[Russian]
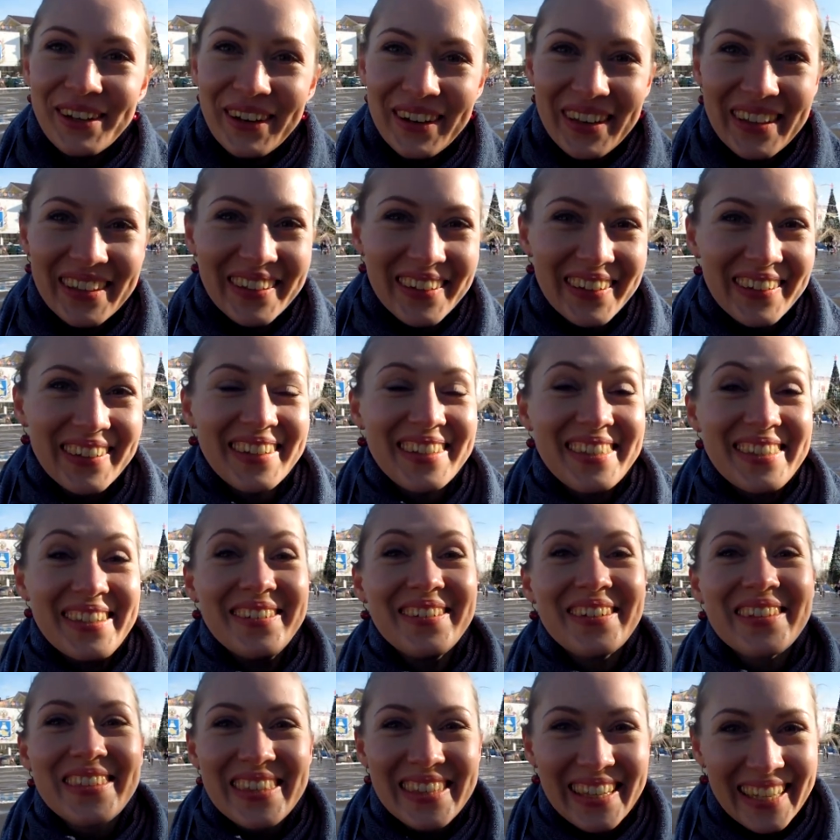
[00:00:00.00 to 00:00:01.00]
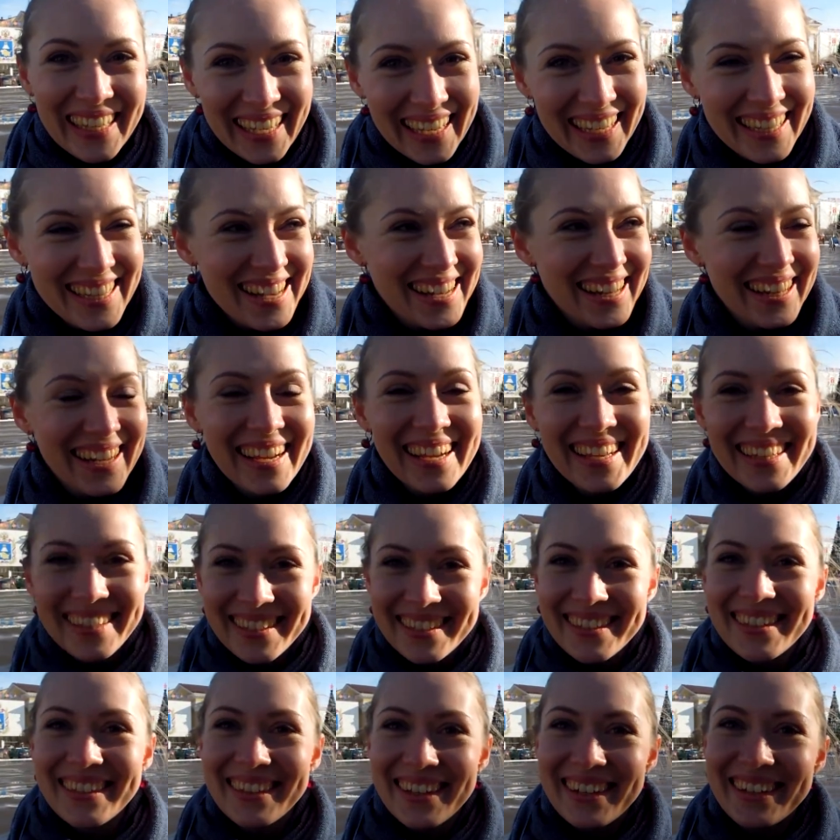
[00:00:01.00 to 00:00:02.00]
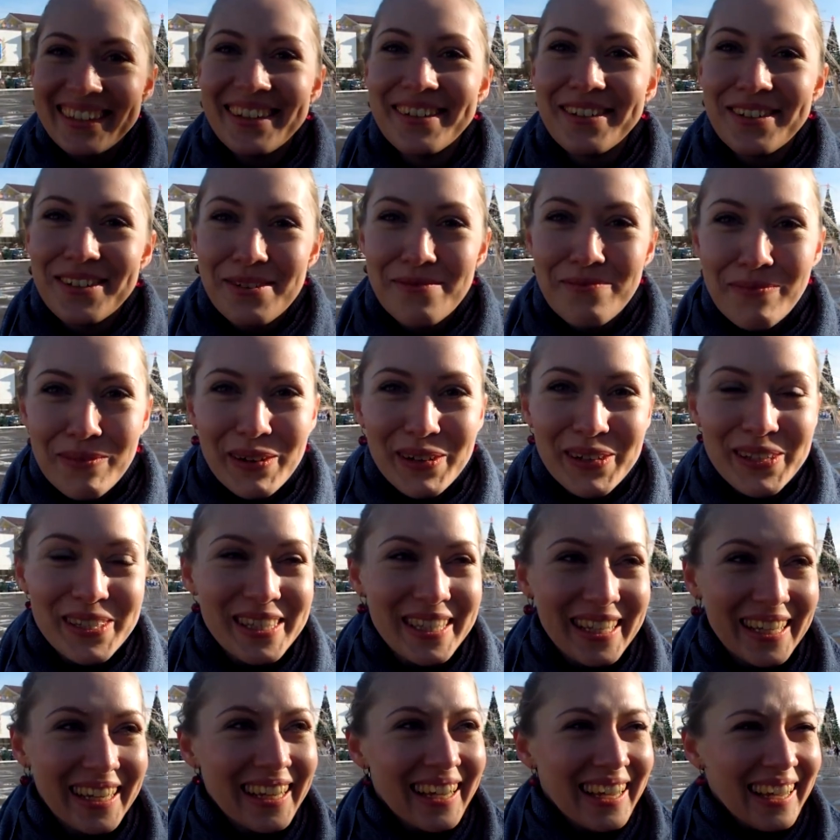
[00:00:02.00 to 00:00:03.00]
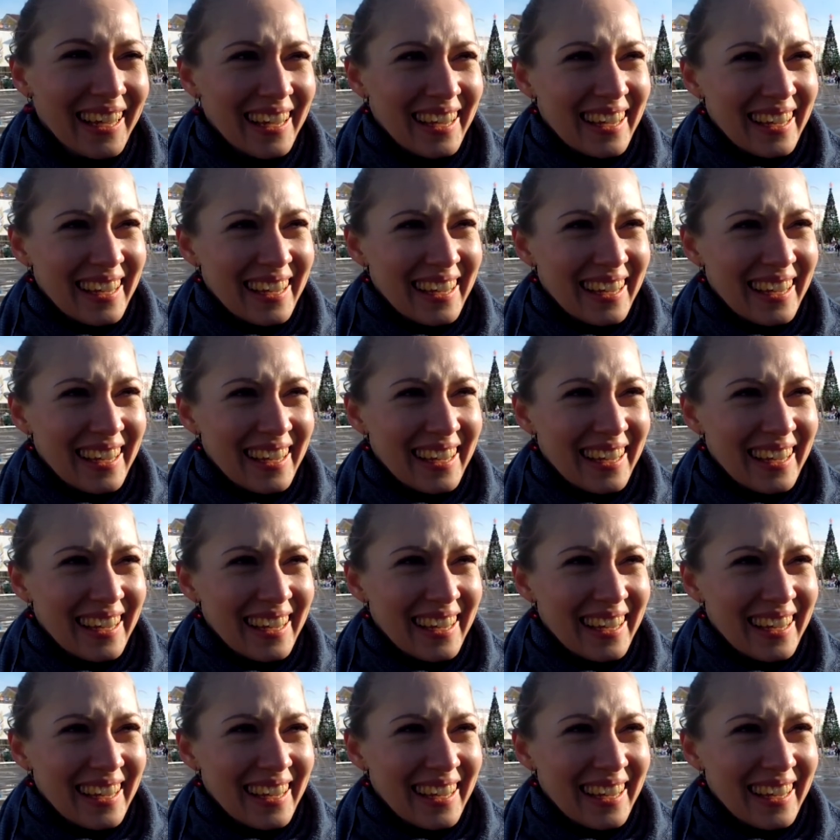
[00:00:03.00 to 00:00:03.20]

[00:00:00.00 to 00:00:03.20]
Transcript: свои ноги самостоятельно. Это не так-то уж и просто.